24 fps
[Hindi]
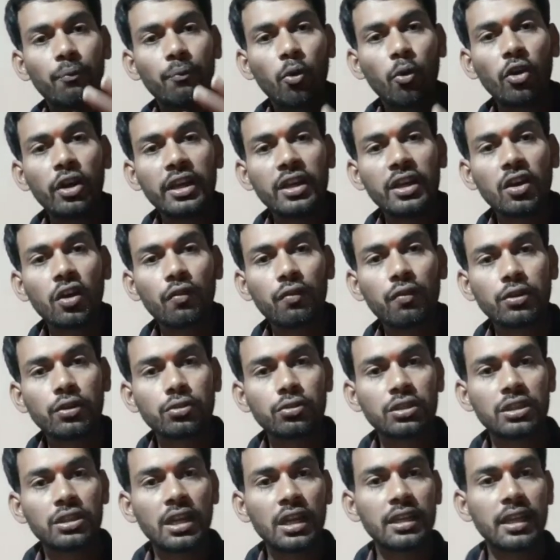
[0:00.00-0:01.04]
मॉर्निंग ऑफर
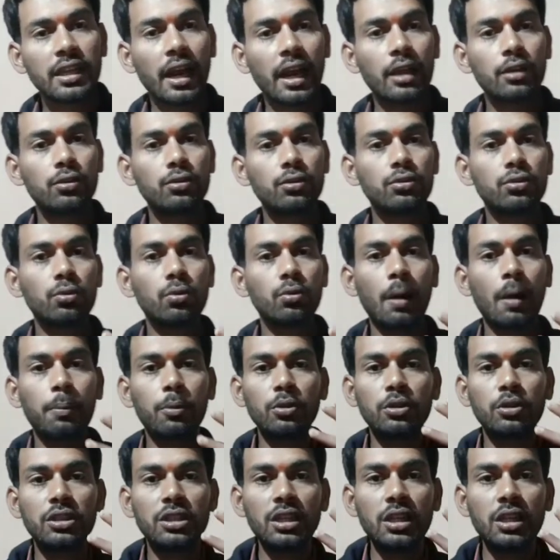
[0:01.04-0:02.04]
जो दिया जा रहा है दोस्तों आपको